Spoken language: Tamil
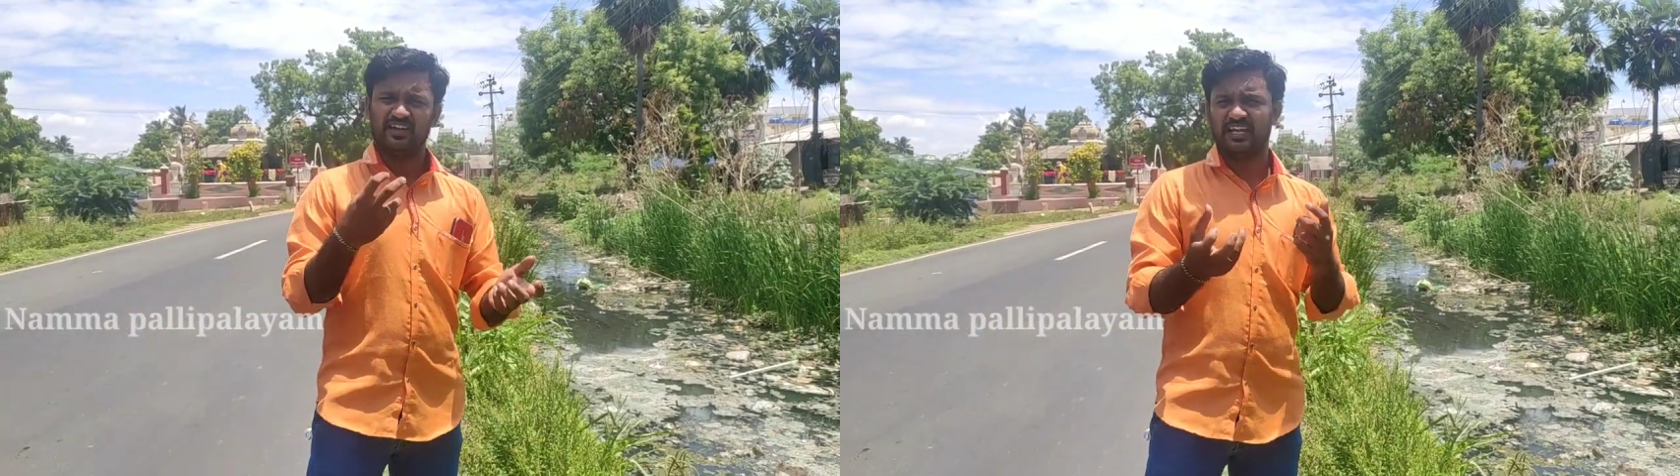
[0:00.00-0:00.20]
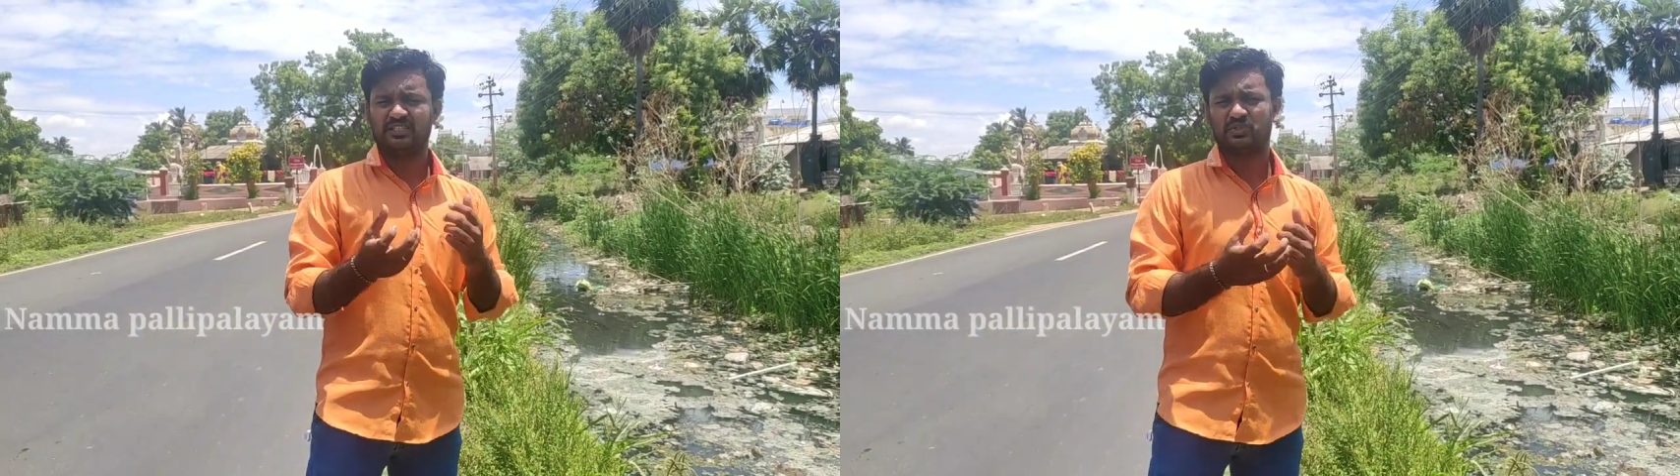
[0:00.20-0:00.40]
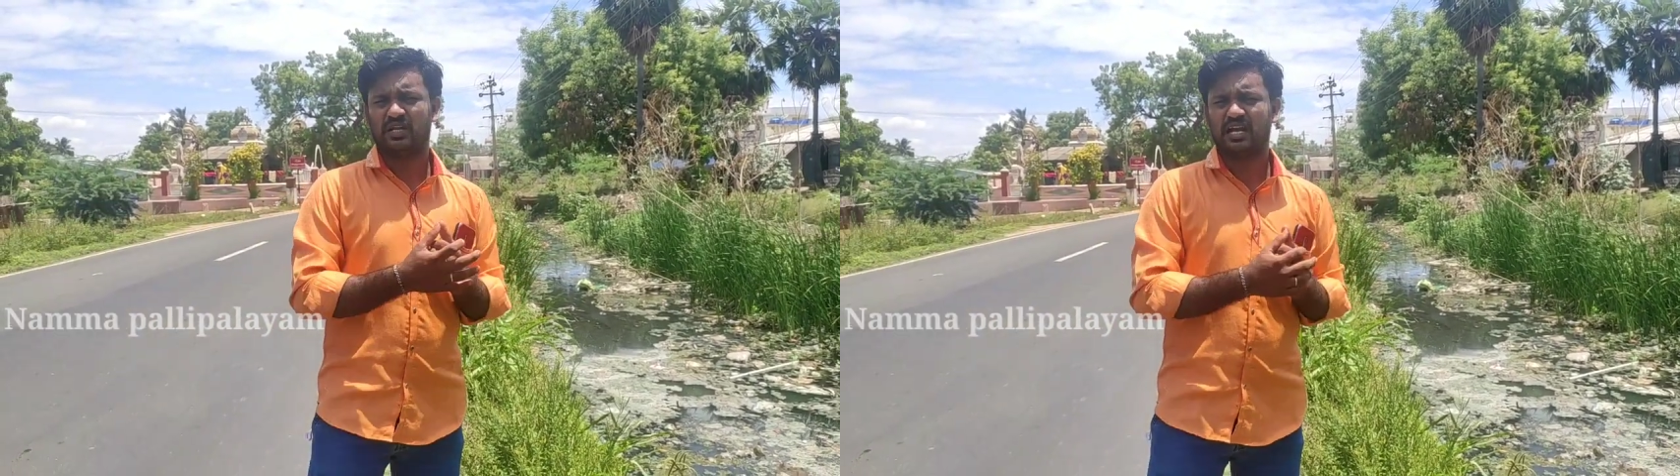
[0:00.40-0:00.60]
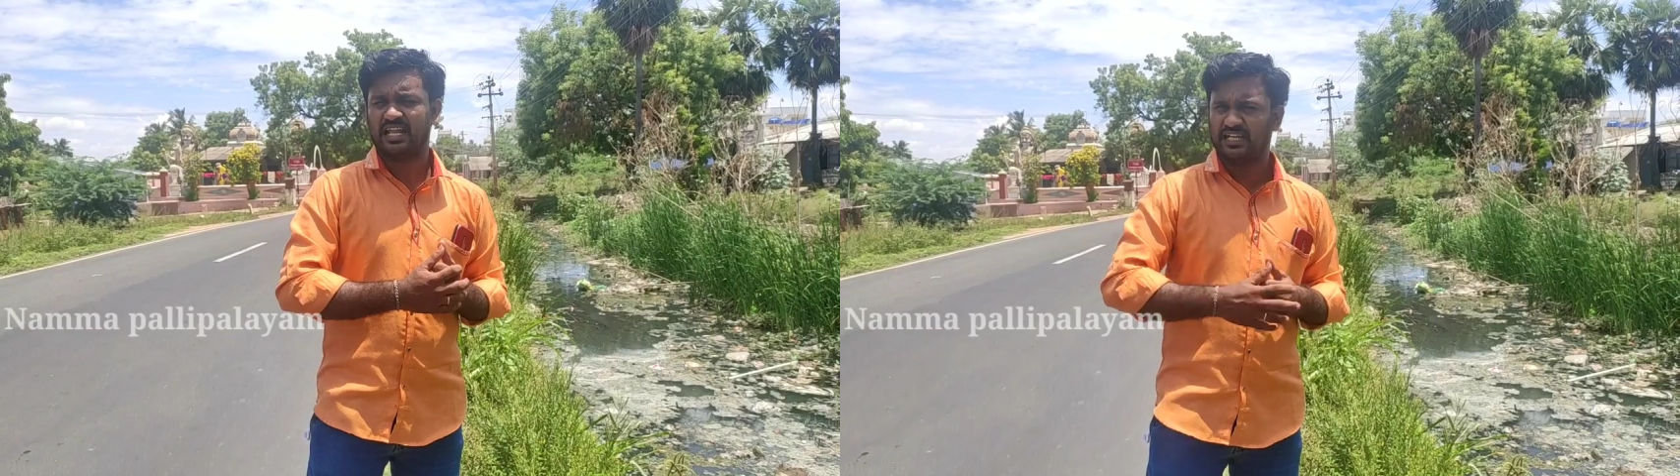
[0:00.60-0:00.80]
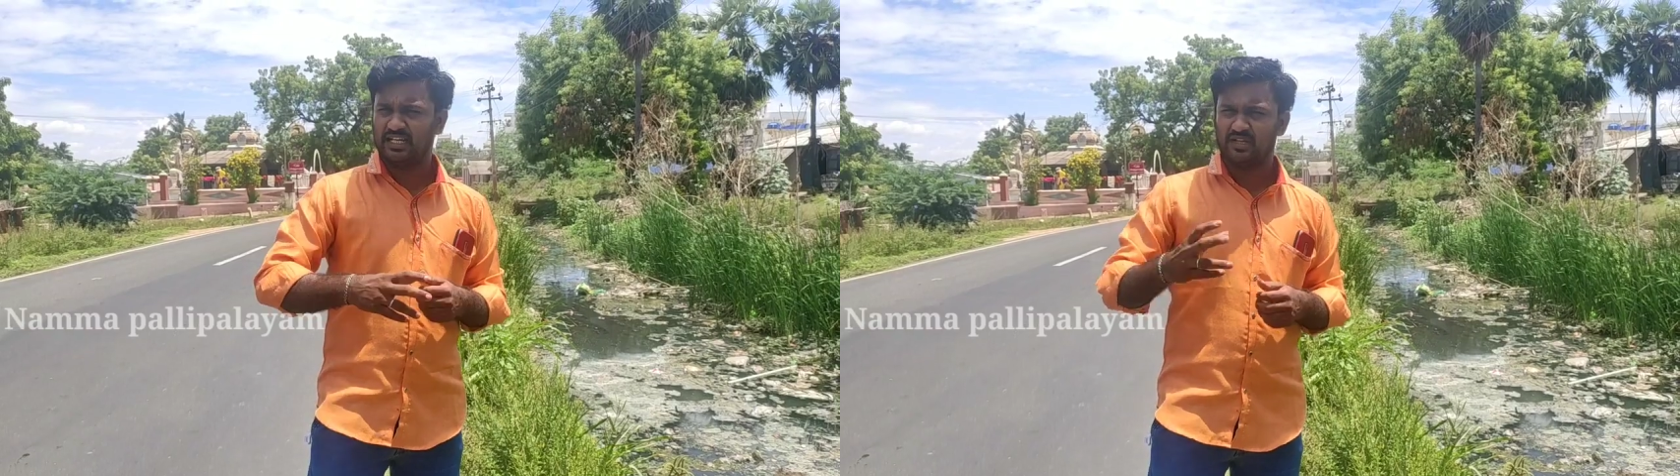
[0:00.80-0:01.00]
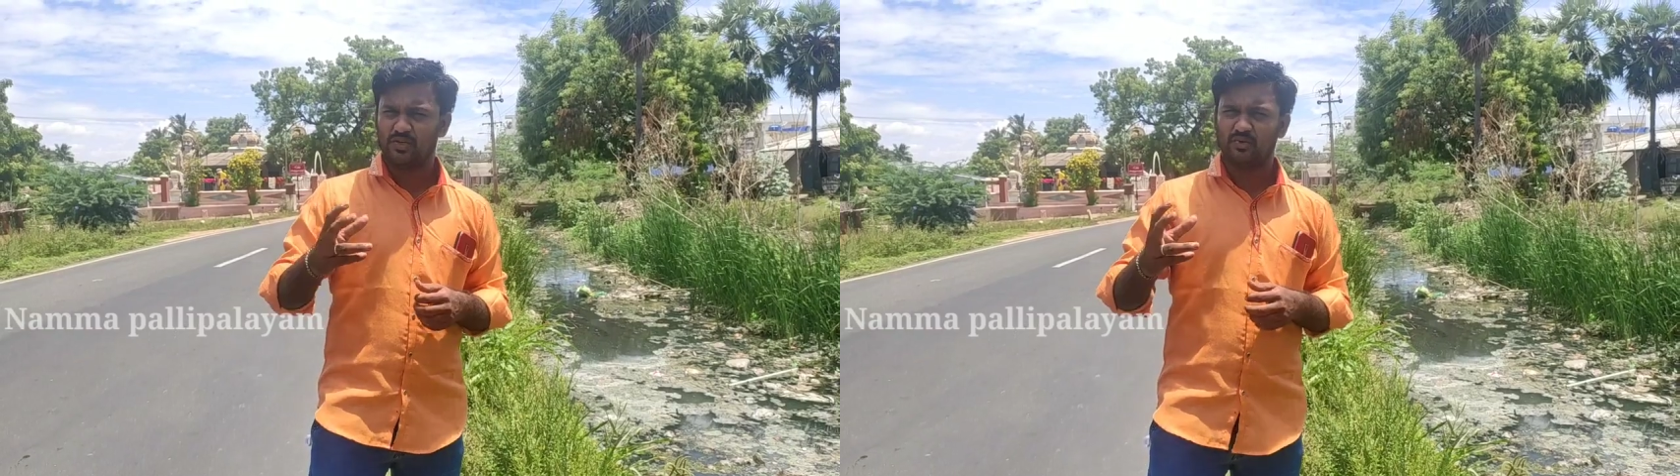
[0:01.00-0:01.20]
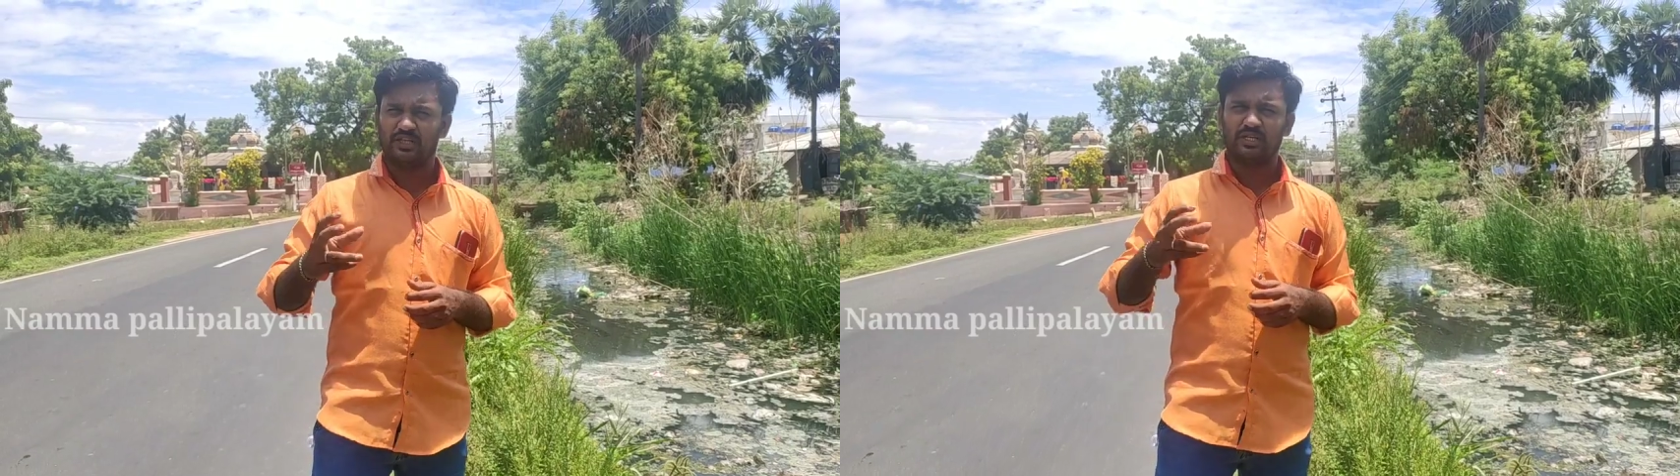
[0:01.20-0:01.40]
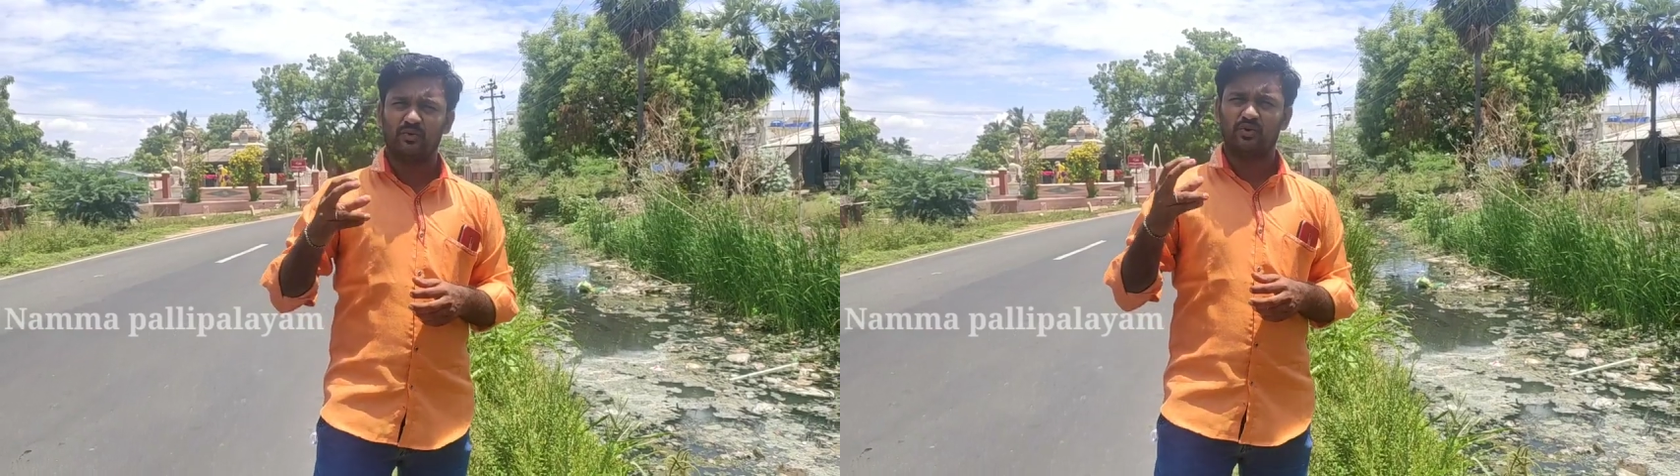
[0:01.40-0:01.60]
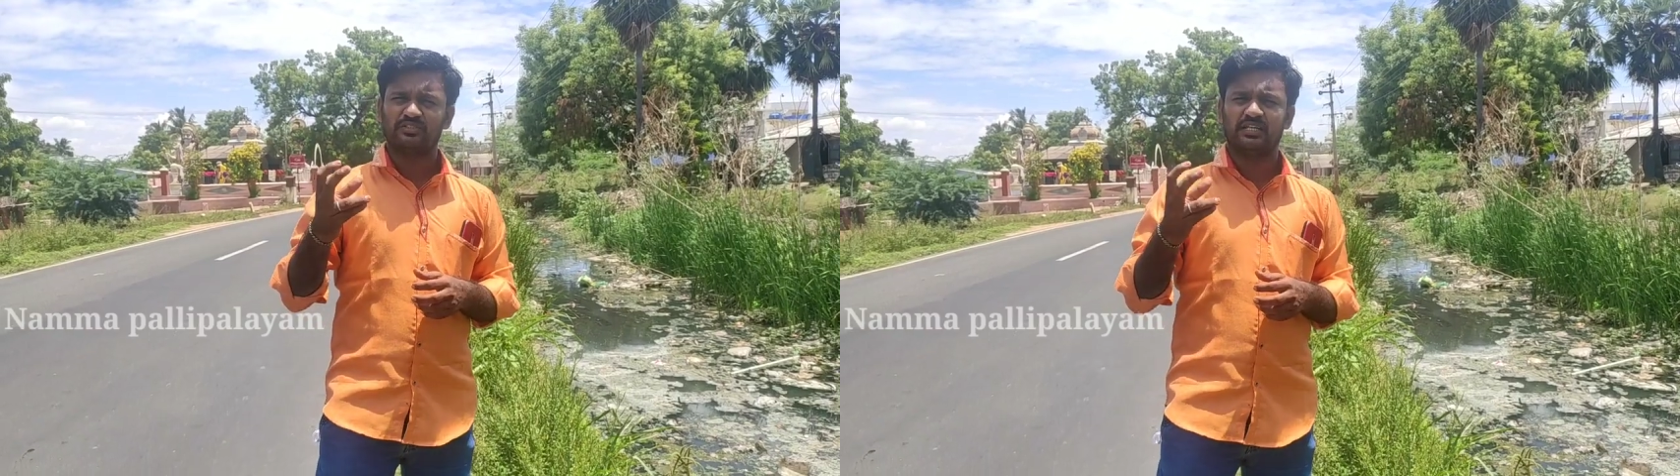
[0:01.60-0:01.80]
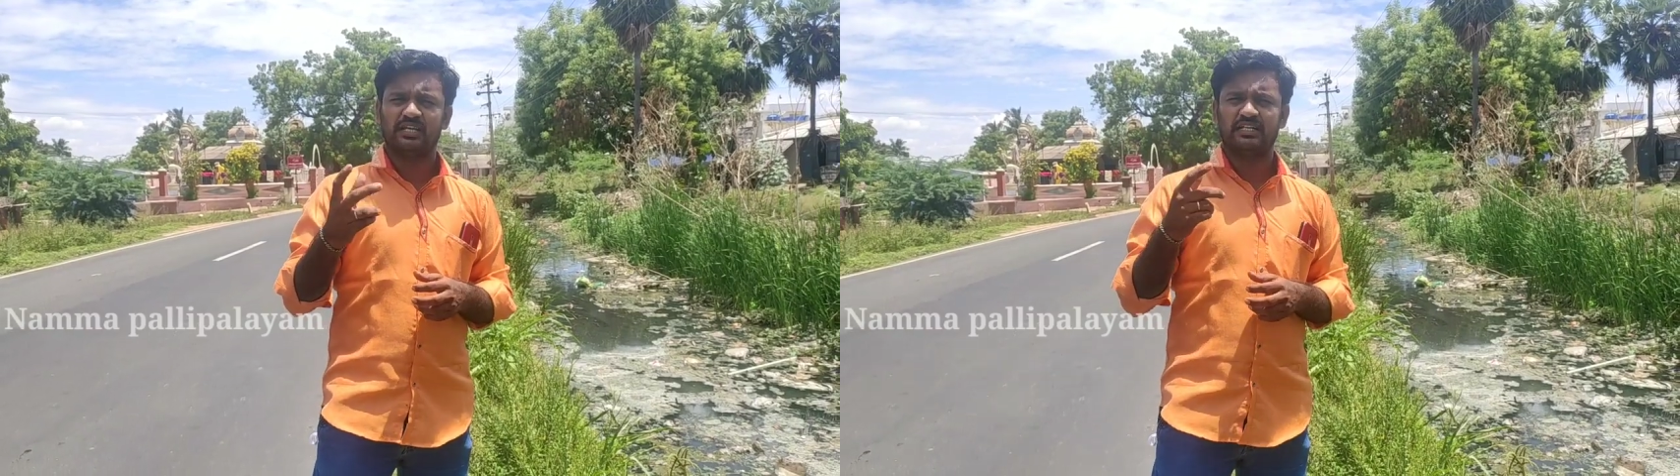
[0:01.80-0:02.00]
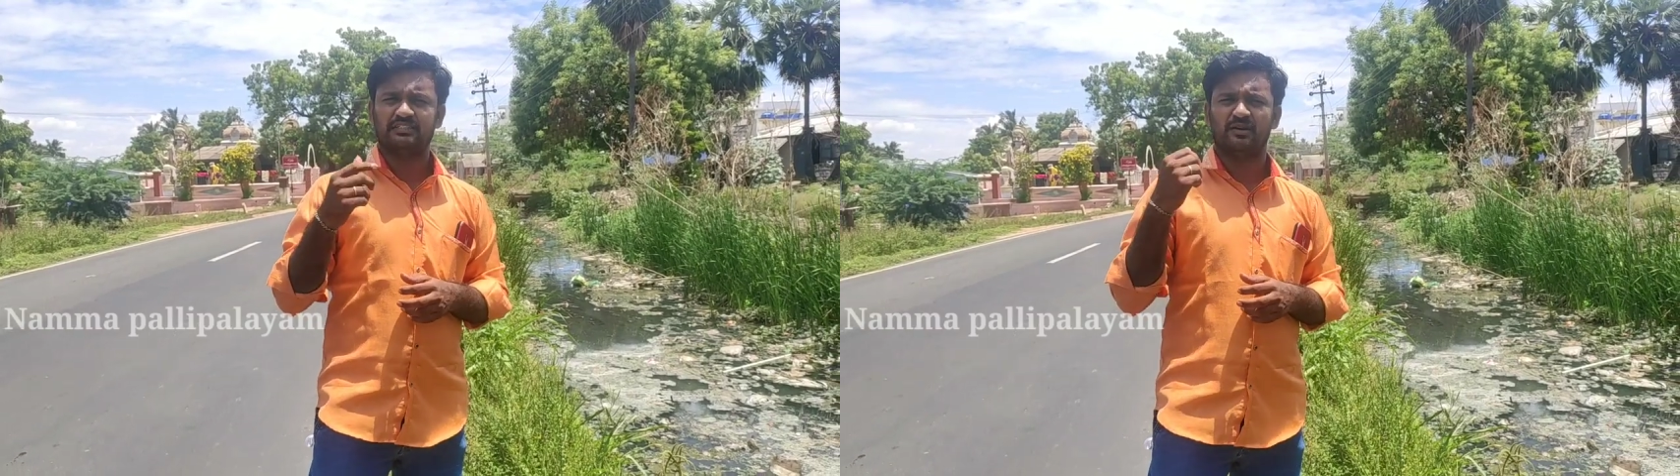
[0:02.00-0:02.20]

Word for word: இவங்க என்ன சொல்கிறாங்கன்னா இங்கே இருக்கக்கூடிய ஒரு சில